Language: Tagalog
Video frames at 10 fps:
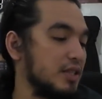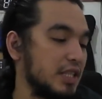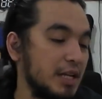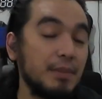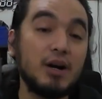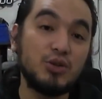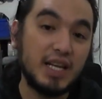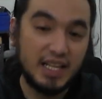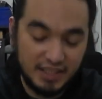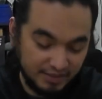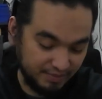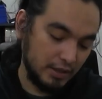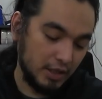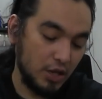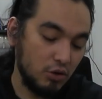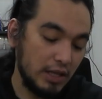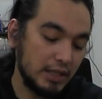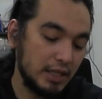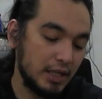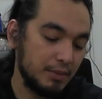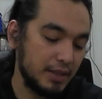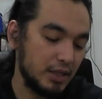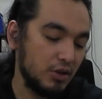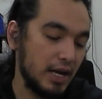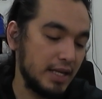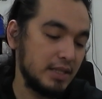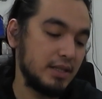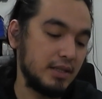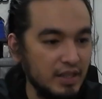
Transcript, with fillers: Tikman ko na rin. Ngayon ko lang titikman ito guys.